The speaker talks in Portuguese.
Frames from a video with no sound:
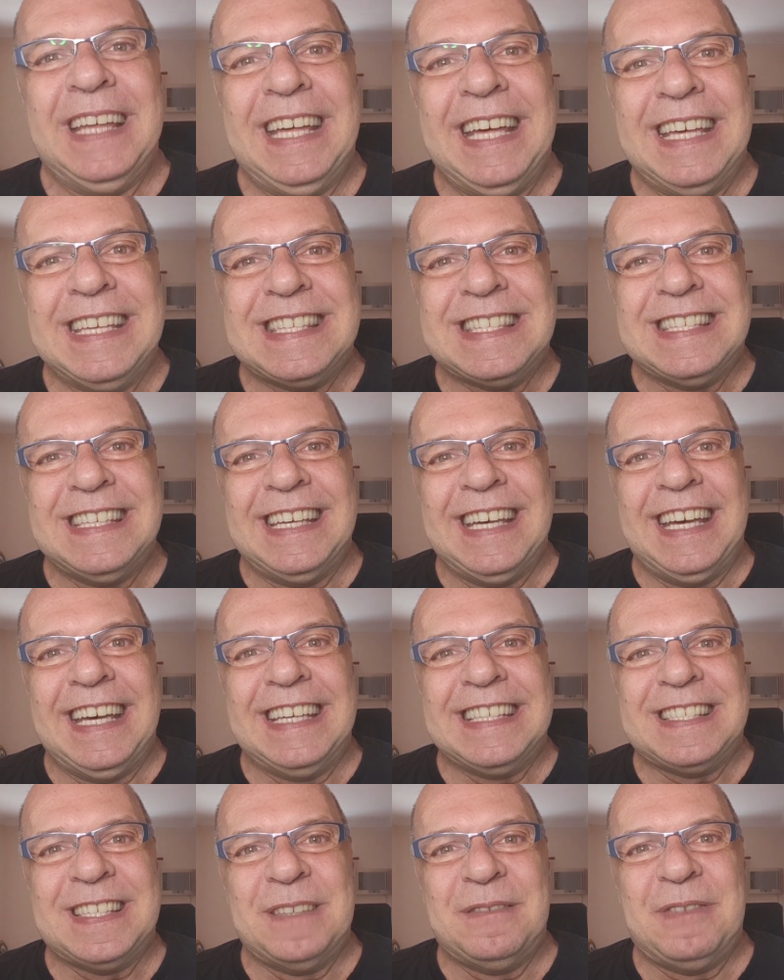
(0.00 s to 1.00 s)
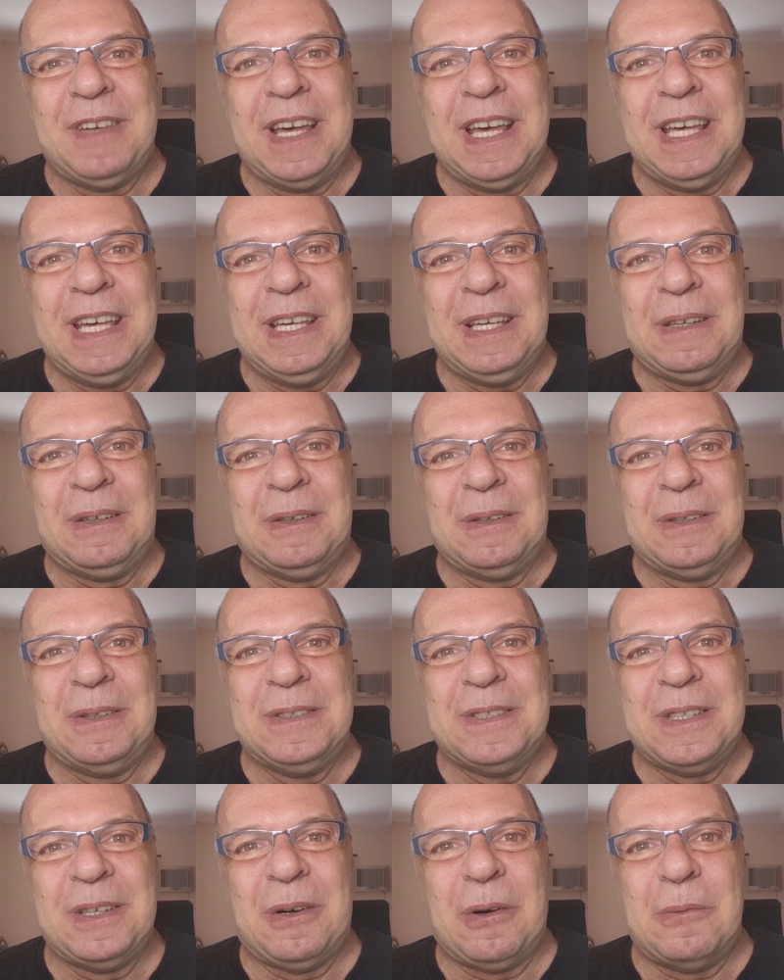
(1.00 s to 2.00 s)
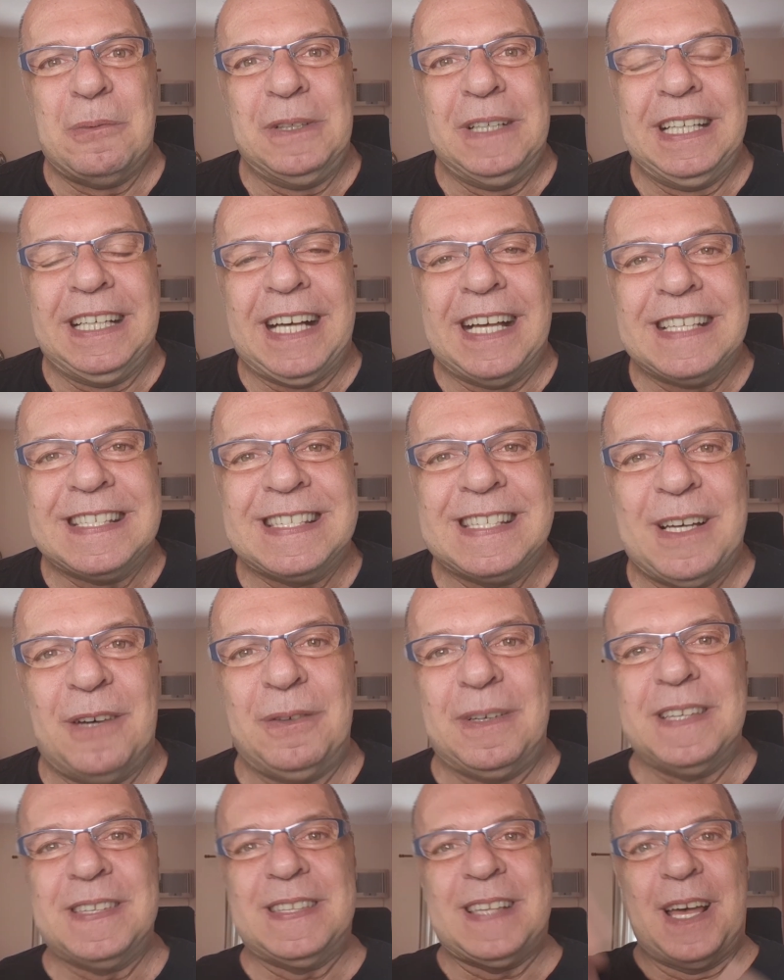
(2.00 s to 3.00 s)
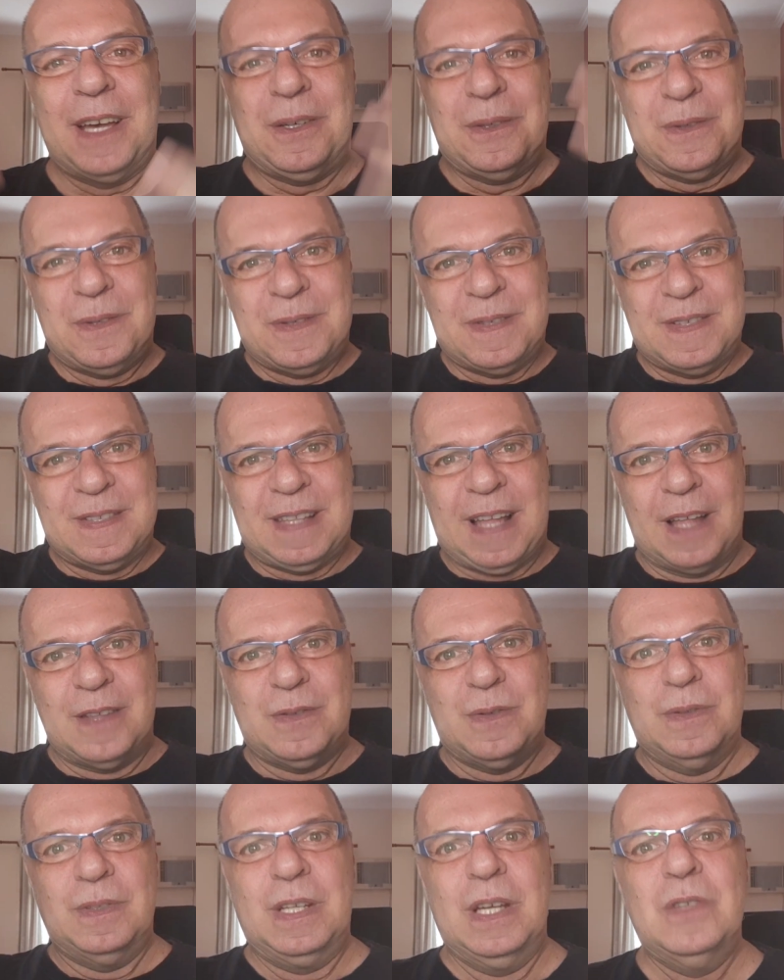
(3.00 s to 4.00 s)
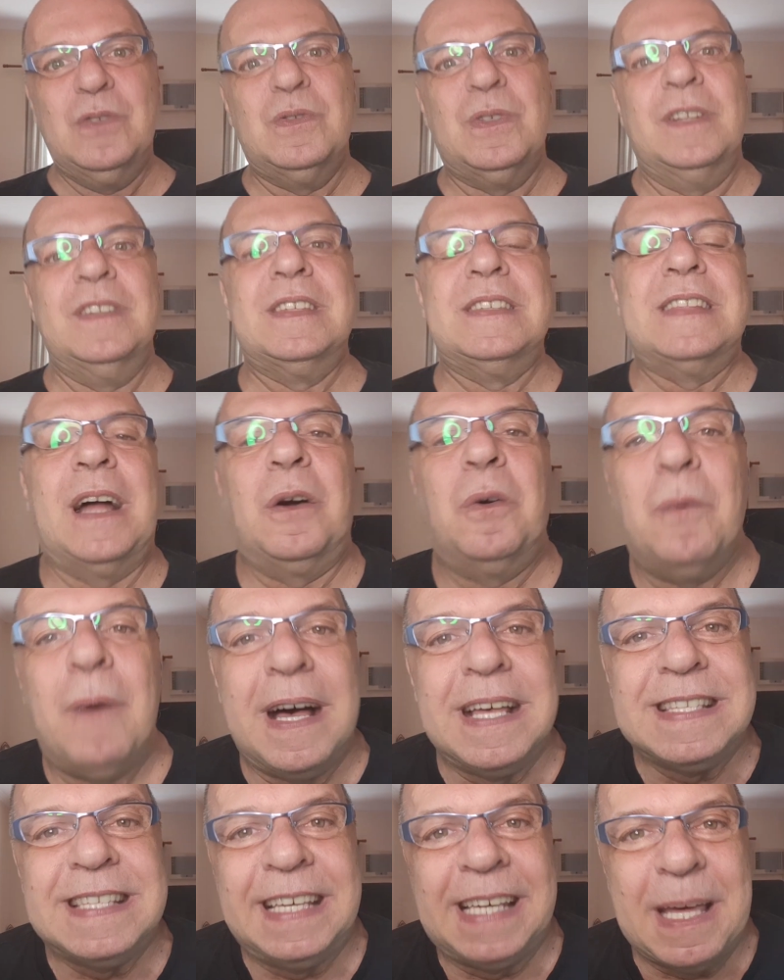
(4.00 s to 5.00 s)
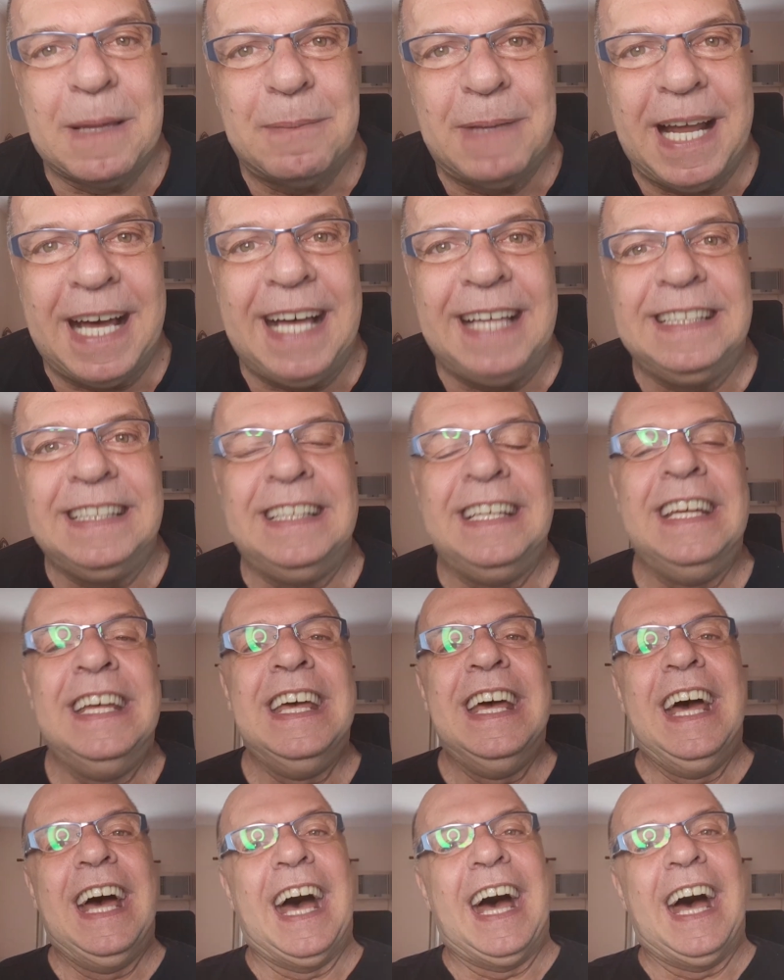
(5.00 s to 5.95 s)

esse, esse veículo de comunicação que saiu dos Estados Unidos, onde está quase quebrada,